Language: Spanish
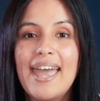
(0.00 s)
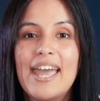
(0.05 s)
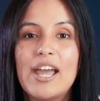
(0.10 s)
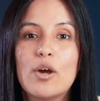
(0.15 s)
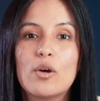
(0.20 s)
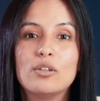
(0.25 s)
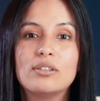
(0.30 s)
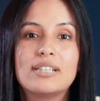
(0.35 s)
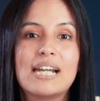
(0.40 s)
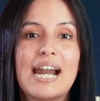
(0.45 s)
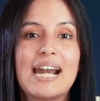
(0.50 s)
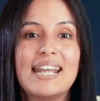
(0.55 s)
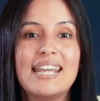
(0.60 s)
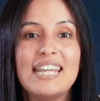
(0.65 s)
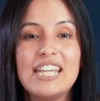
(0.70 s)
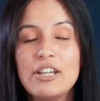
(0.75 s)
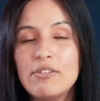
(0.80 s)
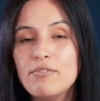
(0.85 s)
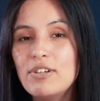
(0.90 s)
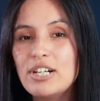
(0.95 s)
encontrar
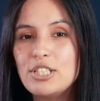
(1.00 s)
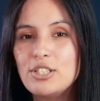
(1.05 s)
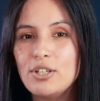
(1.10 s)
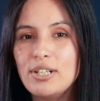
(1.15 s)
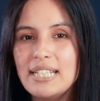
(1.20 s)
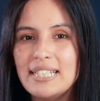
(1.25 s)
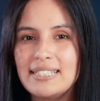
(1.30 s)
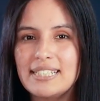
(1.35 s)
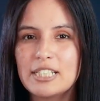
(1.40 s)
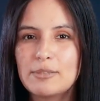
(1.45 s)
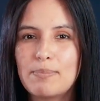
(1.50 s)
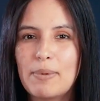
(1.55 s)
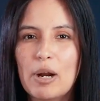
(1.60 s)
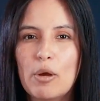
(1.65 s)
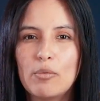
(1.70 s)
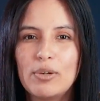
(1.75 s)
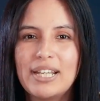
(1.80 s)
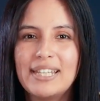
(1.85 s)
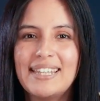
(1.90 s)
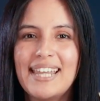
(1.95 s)
inversionistas
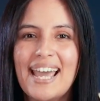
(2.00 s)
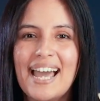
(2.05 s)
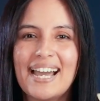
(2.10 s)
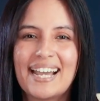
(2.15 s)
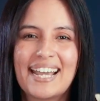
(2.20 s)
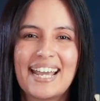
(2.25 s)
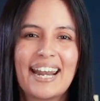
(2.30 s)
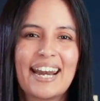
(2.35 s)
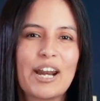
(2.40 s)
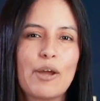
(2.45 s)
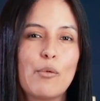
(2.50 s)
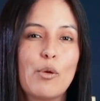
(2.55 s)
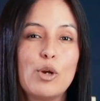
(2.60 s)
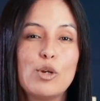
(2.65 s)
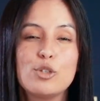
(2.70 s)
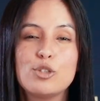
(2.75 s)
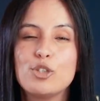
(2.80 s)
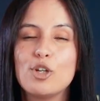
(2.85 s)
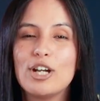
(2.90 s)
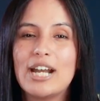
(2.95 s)
para una idea que
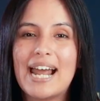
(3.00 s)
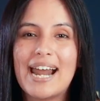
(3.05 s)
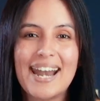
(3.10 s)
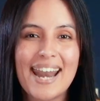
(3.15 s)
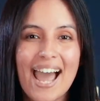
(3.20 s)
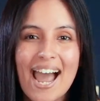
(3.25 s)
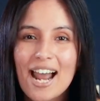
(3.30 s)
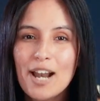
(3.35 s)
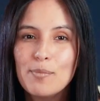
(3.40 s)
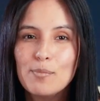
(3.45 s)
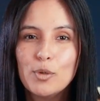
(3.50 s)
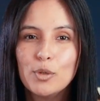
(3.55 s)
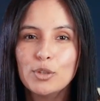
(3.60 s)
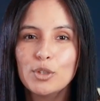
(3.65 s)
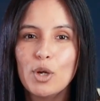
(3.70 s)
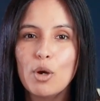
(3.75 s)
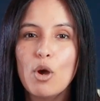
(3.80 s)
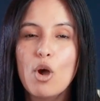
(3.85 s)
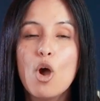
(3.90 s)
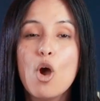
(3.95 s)
revolucionará al
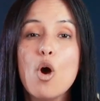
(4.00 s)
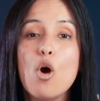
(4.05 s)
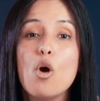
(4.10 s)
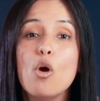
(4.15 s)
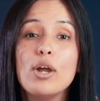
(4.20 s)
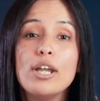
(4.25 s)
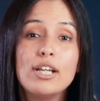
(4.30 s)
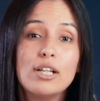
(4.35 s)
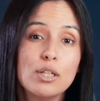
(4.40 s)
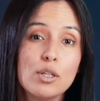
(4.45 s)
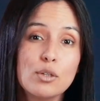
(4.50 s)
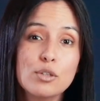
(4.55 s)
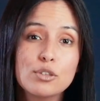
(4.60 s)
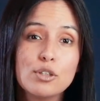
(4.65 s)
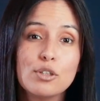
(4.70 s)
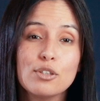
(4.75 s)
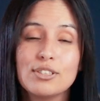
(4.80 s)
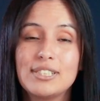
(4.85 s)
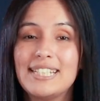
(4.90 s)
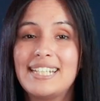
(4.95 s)
mundo o
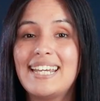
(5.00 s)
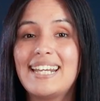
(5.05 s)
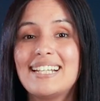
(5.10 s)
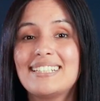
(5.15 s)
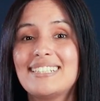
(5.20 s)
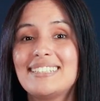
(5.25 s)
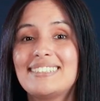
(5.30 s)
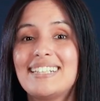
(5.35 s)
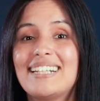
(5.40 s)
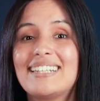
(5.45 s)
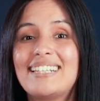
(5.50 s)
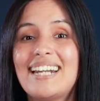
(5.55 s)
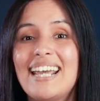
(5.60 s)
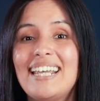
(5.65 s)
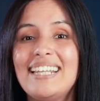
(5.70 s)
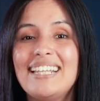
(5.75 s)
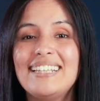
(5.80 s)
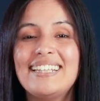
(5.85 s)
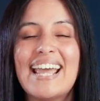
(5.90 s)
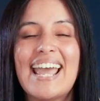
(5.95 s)
incluso si quieres hacer
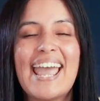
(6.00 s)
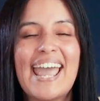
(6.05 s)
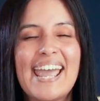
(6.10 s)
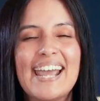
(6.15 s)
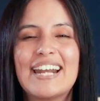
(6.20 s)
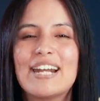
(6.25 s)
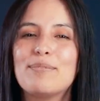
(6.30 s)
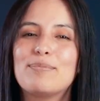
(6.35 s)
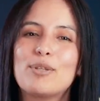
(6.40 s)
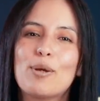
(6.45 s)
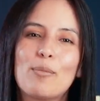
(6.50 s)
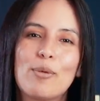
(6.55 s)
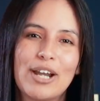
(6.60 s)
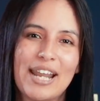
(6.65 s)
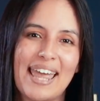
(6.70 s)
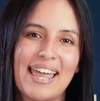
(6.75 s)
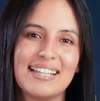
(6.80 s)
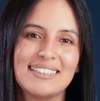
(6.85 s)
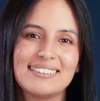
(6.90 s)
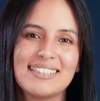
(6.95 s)
trading en
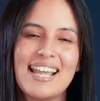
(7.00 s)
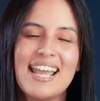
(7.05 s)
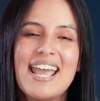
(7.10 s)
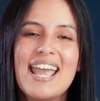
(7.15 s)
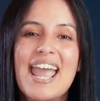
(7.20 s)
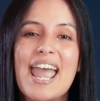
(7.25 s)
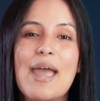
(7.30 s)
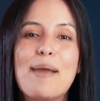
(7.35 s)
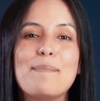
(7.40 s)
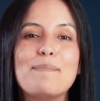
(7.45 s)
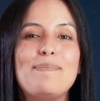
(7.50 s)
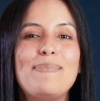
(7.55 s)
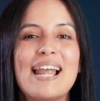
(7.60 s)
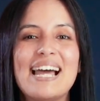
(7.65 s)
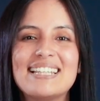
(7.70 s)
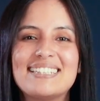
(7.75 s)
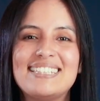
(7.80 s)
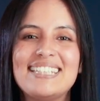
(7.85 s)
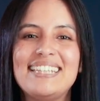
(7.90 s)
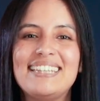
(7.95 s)
criptomonedas. En
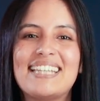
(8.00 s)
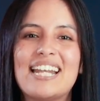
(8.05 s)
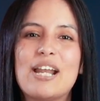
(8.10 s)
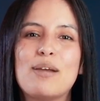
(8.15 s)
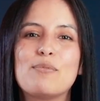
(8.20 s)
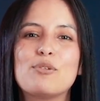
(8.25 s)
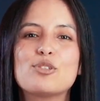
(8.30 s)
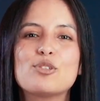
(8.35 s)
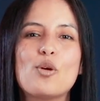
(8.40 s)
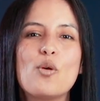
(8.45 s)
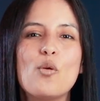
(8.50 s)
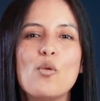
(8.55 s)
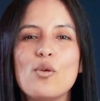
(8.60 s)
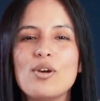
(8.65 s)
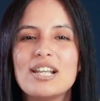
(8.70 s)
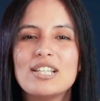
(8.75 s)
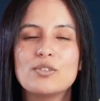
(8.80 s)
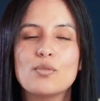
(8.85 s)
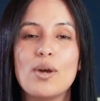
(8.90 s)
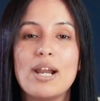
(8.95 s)
Platzi tenemos
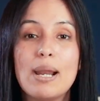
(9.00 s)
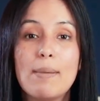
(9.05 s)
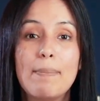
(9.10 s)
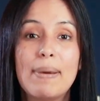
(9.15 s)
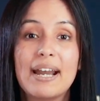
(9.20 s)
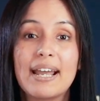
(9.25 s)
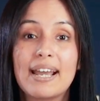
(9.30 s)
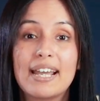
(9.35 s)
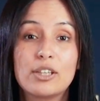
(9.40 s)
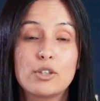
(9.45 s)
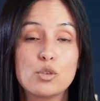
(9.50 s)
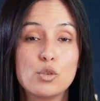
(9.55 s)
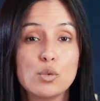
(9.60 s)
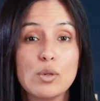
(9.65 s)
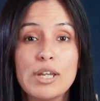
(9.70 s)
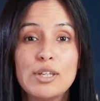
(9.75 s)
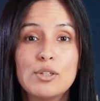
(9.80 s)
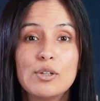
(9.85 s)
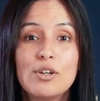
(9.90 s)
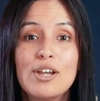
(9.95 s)
una escuela para que tu
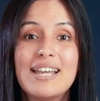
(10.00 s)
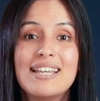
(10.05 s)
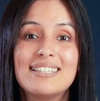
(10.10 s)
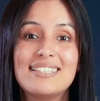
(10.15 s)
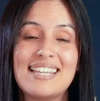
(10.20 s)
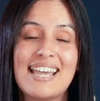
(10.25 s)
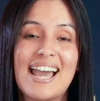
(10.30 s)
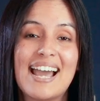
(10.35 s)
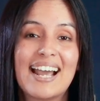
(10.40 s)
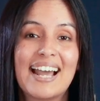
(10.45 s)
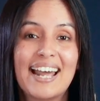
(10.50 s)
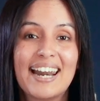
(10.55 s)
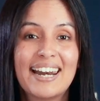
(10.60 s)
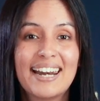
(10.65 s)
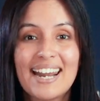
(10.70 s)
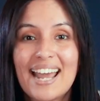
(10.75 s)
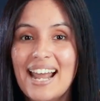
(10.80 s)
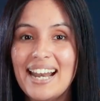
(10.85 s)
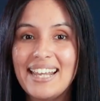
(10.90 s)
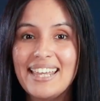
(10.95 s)
sueño se haga
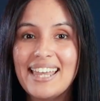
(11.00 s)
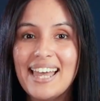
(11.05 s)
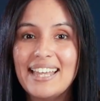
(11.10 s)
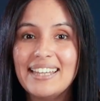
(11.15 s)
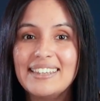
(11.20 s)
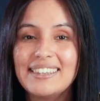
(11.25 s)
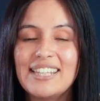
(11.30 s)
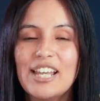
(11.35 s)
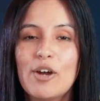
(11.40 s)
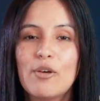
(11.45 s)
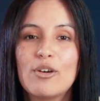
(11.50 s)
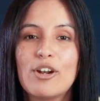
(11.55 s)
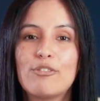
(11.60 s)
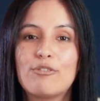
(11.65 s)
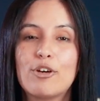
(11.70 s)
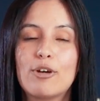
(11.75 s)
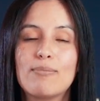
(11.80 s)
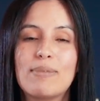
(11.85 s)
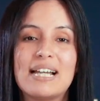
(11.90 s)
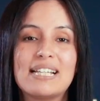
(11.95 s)
realidad de una
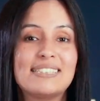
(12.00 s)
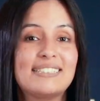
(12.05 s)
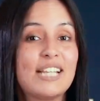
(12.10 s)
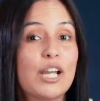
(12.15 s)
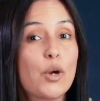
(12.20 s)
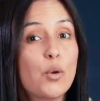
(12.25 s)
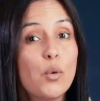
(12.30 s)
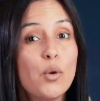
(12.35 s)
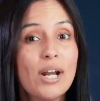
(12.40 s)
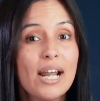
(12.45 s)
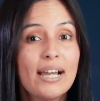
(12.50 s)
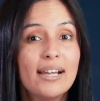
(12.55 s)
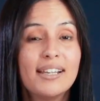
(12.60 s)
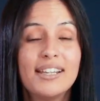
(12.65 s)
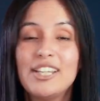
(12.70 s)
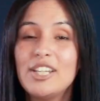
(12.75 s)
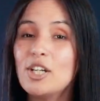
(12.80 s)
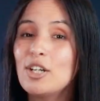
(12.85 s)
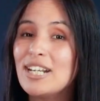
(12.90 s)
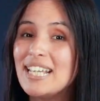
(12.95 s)
forma segura y